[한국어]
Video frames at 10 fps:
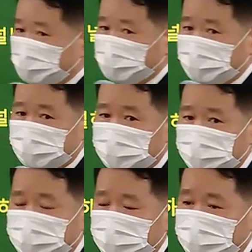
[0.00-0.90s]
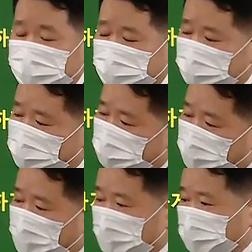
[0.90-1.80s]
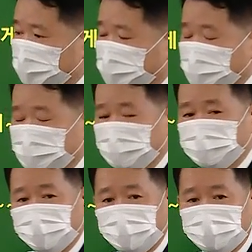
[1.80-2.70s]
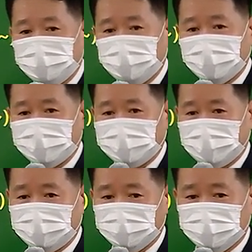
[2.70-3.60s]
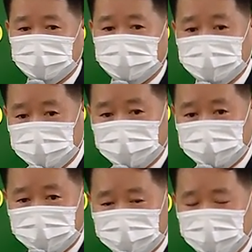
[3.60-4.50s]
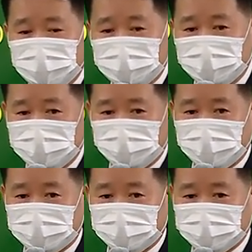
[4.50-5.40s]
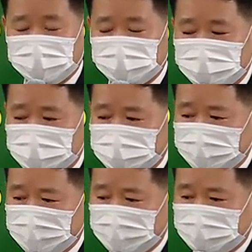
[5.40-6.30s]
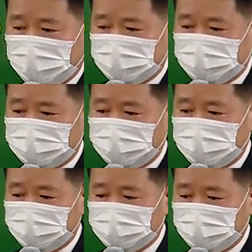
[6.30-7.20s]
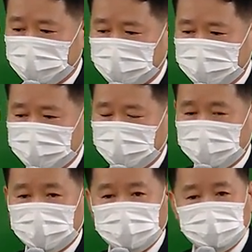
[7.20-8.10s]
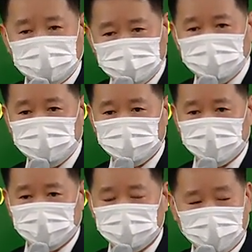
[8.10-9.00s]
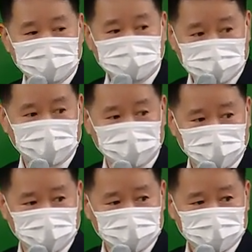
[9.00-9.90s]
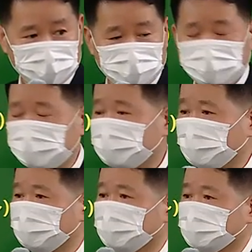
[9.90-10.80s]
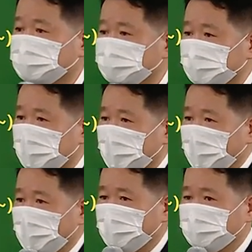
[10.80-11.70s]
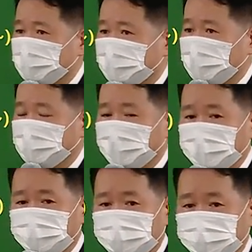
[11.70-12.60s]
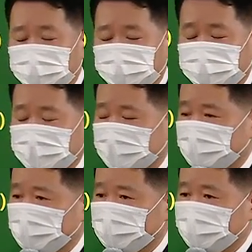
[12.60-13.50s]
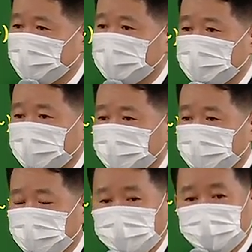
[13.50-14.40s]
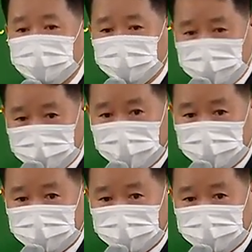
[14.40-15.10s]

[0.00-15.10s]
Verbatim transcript: 줘요. 그 이유는 우리는 지금 민법 공부를 하는 게 아니고 민법 시험 공부를 하려고 하는 거거든요. 다섯 개 중에 하나를 찾으려고 그래요 빠른 시간 내에. 예, 그건 결국은 암기가 안 돼 있으면 어, 찾기가 좀 어려울 수 있다는